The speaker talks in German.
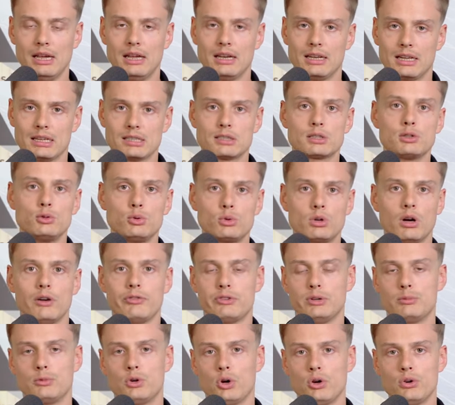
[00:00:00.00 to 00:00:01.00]
dass genug auf
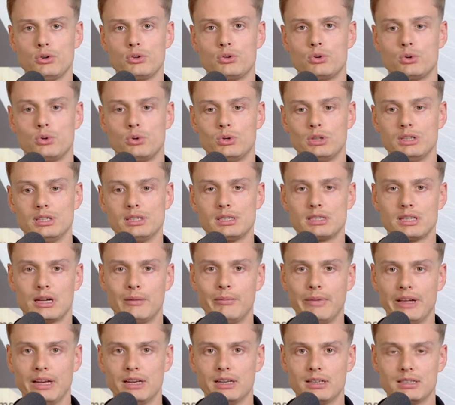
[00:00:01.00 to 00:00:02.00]
dem Konto ist
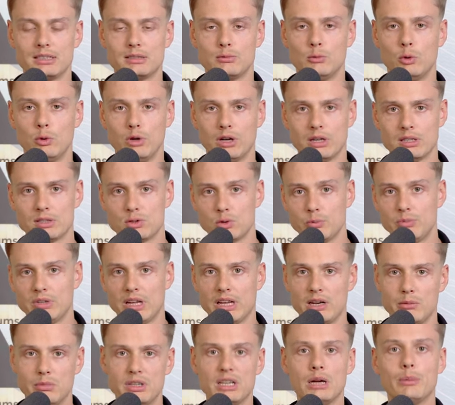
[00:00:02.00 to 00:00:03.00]
am Ende des Monats, um
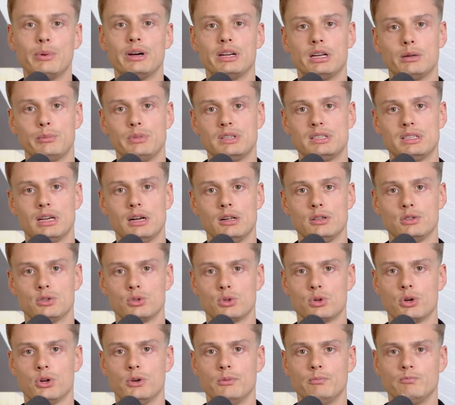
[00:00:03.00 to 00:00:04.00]
deine Mitarbeiter bezahlen zu
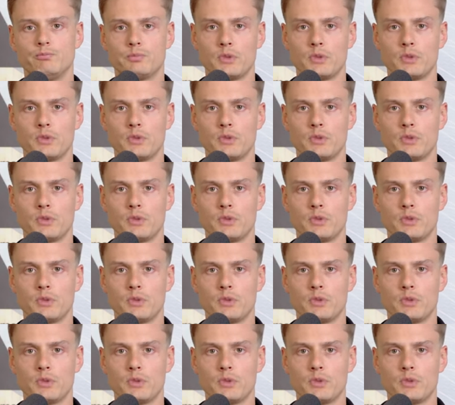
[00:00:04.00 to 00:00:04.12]
können.